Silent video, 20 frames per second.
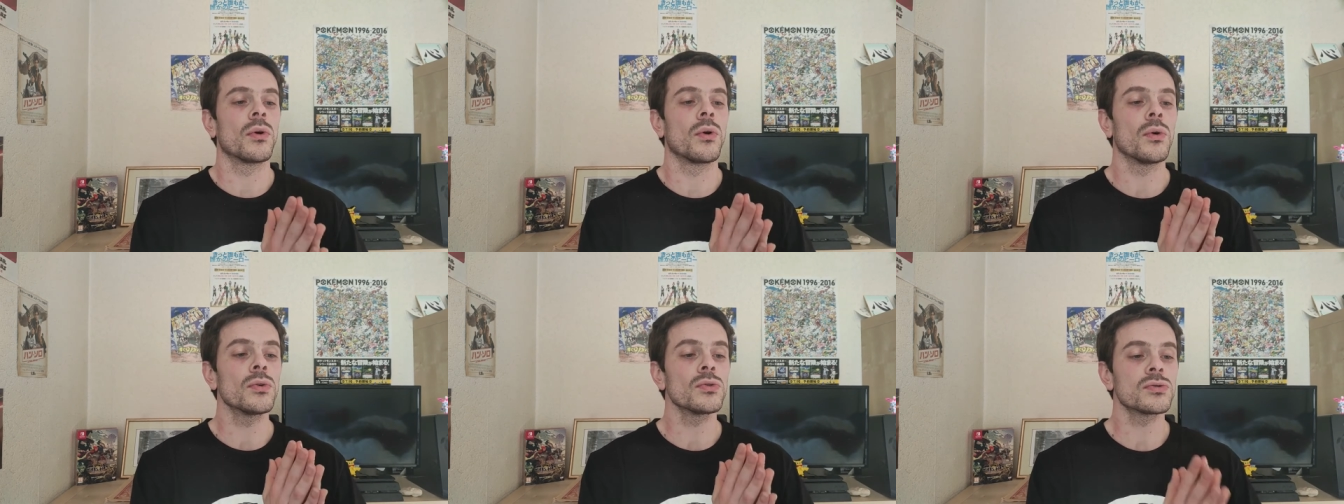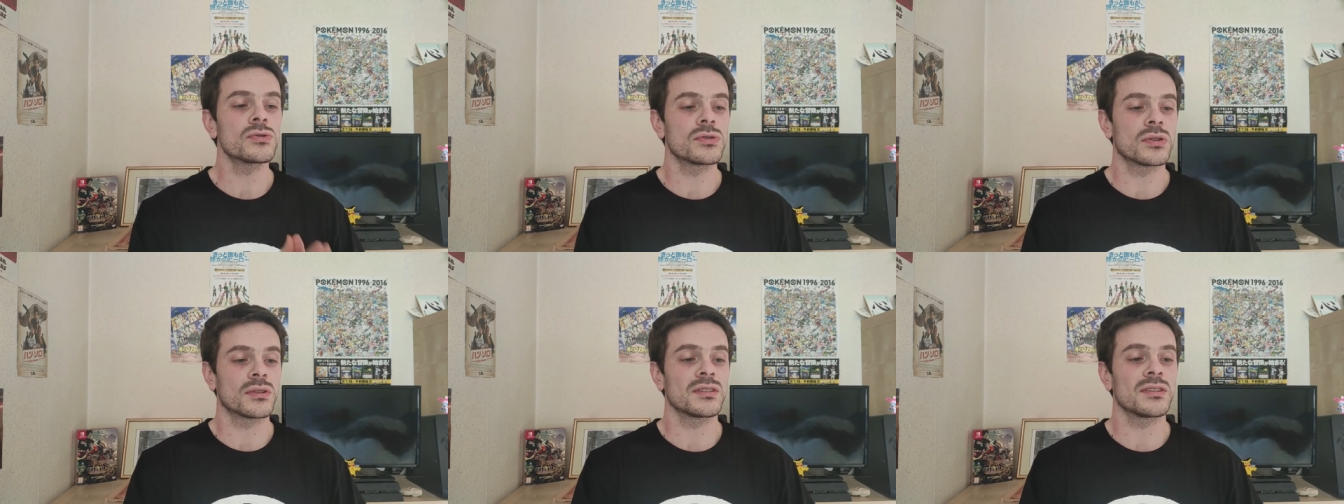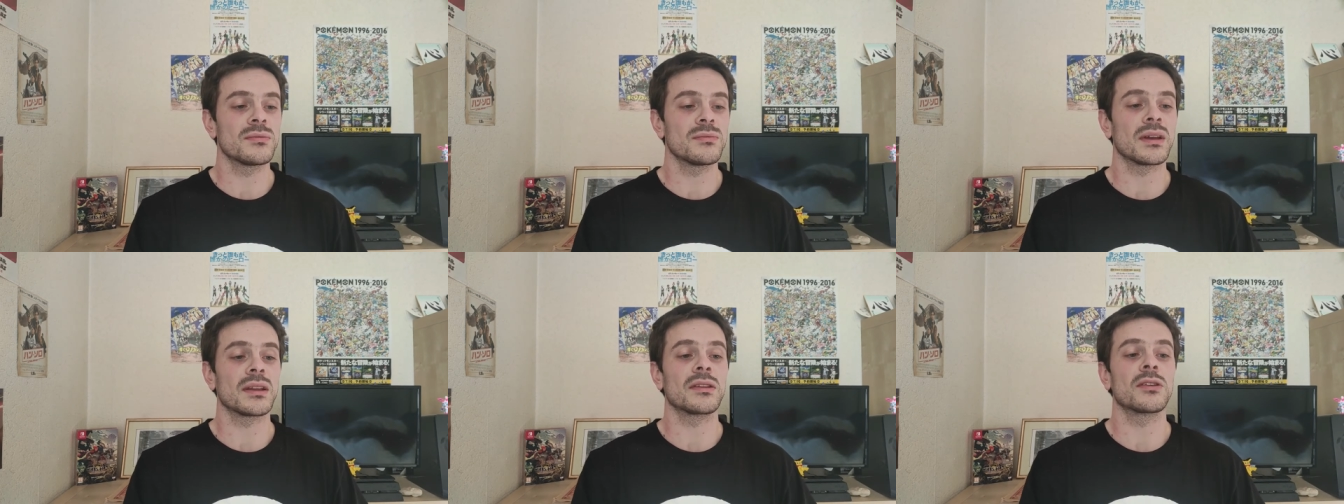11
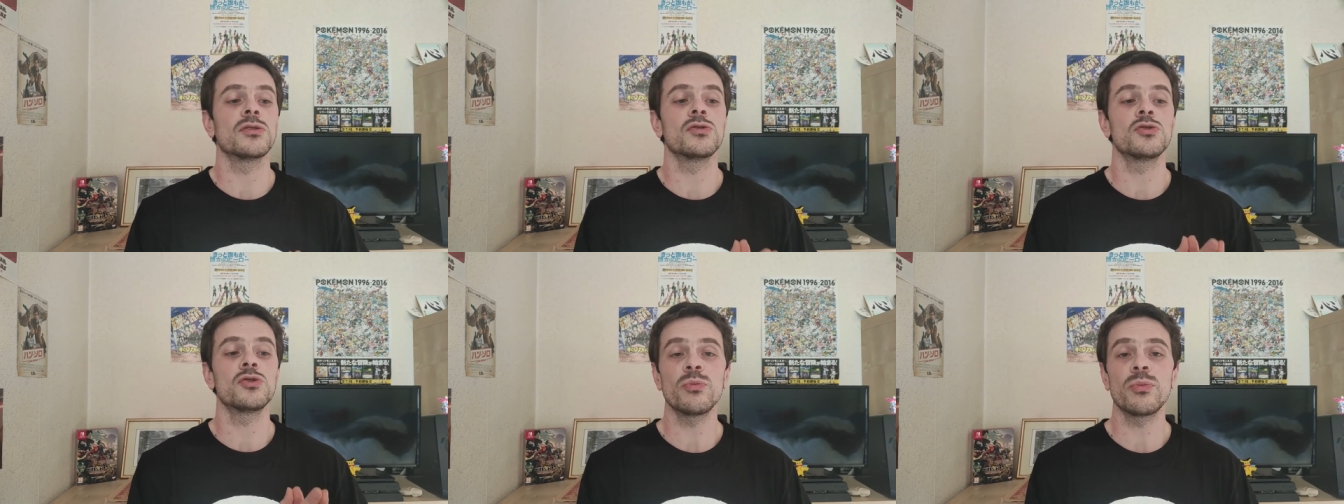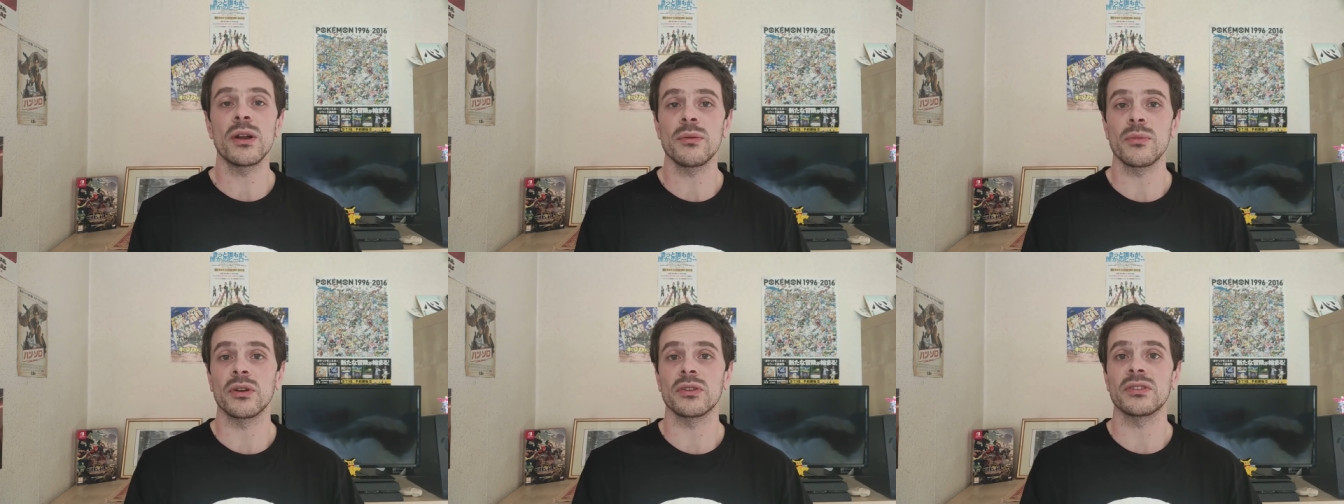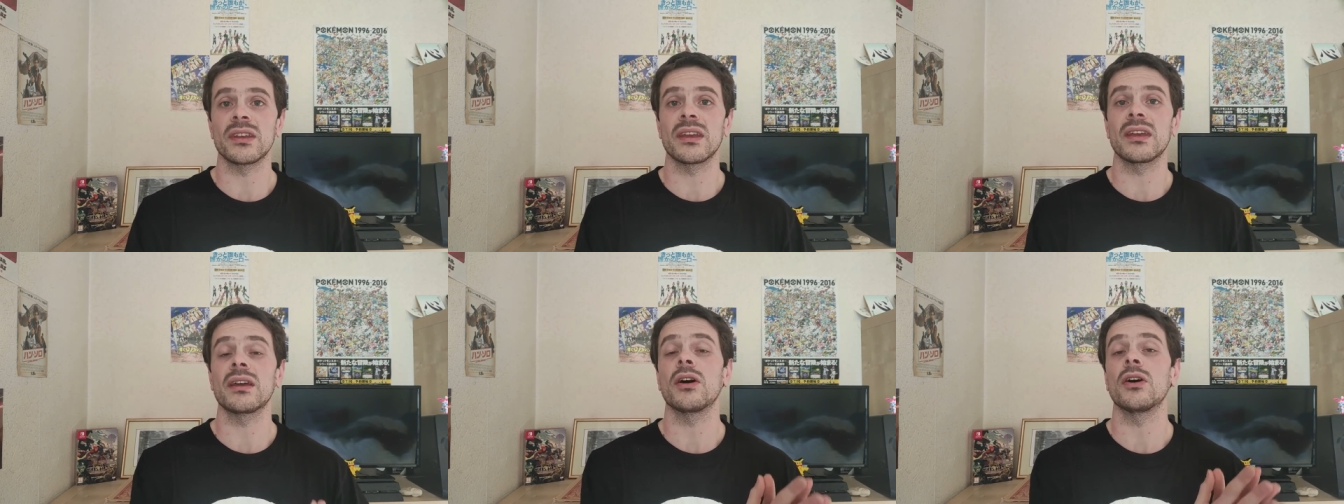cm
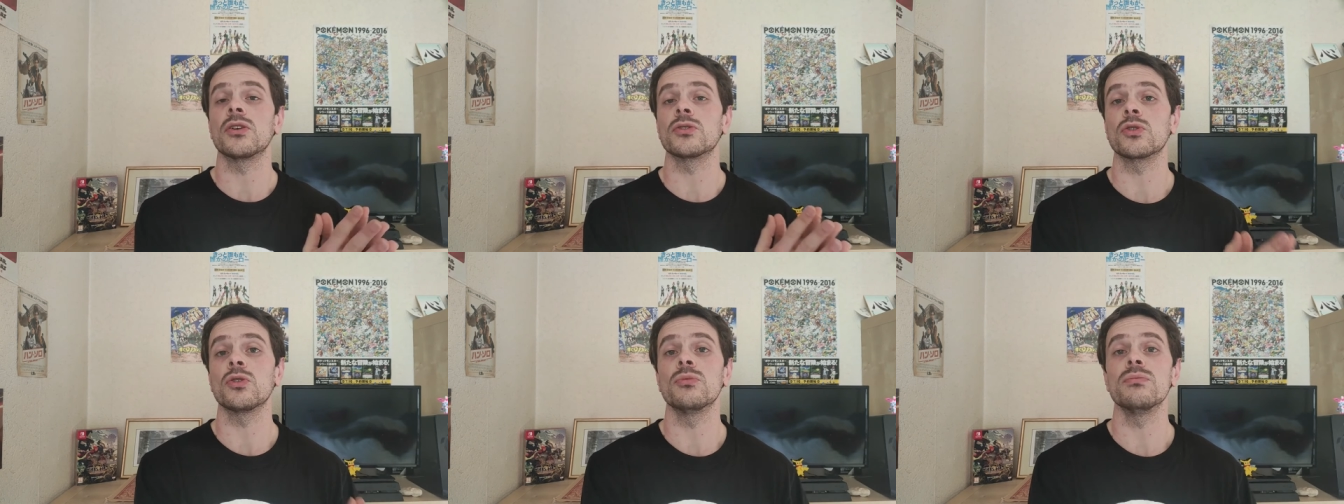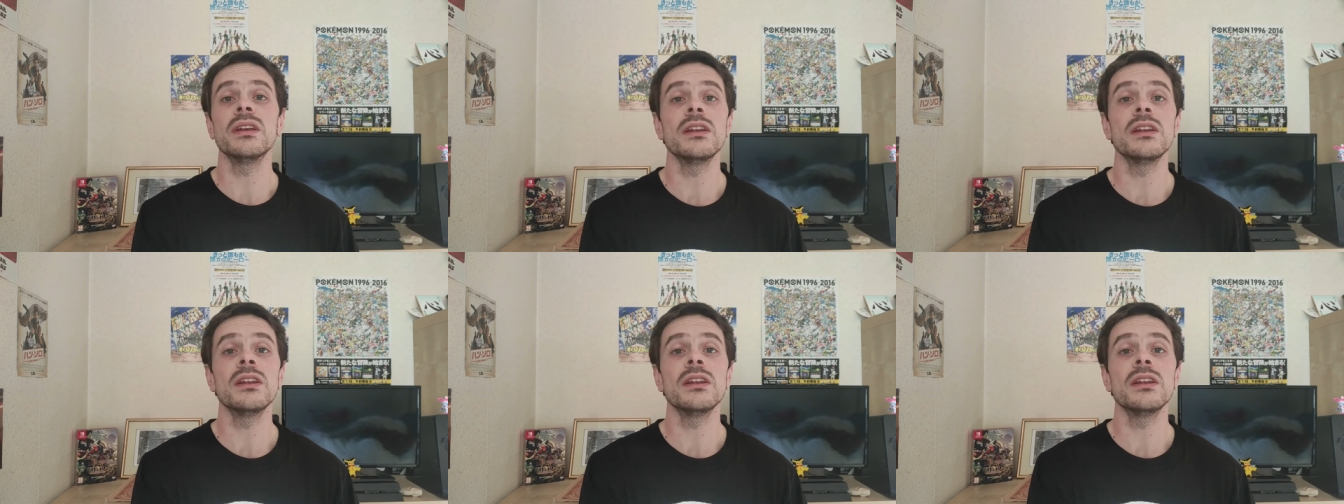supplémentaires entre